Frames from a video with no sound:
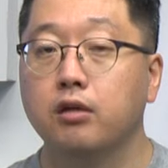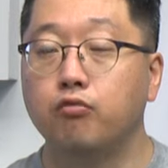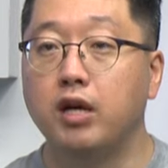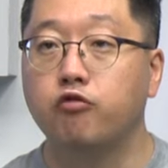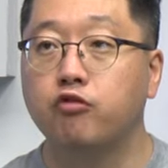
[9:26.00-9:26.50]

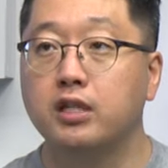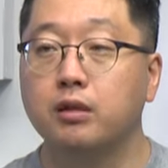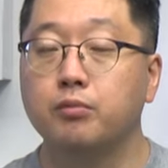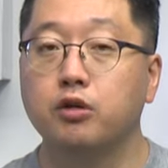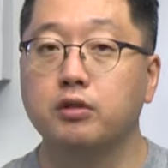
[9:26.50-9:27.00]
뇌투과
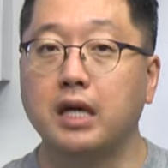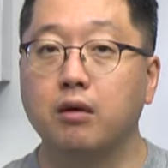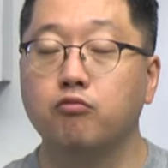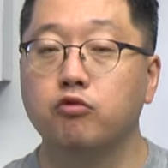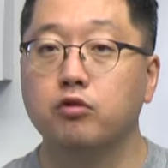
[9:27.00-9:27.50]
장벽
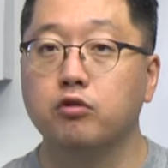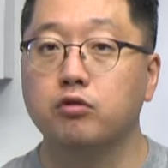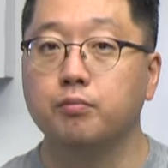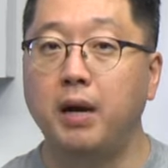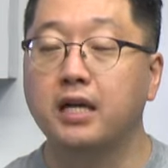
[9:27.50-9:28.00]

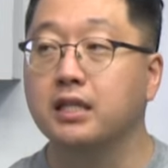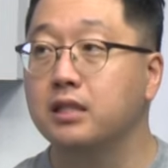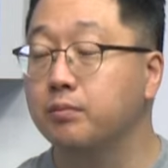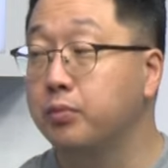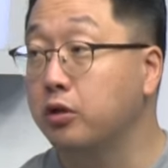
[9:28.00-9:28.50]
약물은
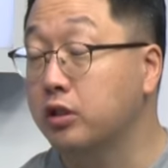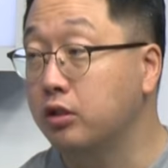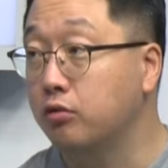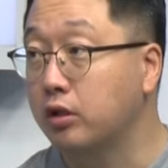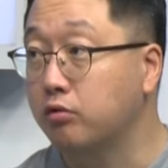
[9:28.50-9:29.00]
파킨슨병
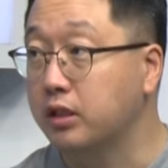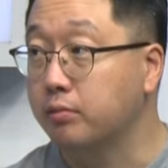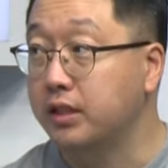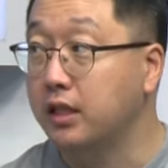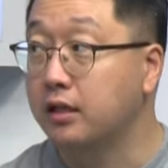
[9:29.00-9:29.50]
치료제로
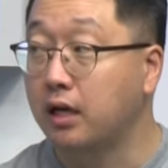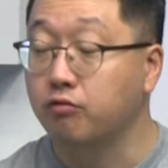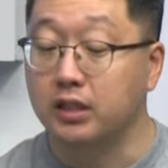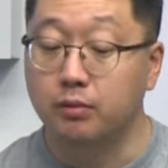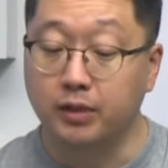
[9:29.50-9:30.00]
지금 진행을 하고
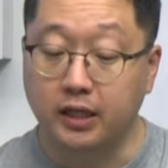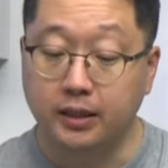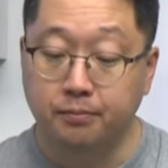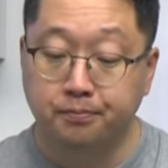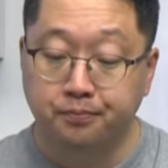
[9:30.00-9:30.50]
있습니다.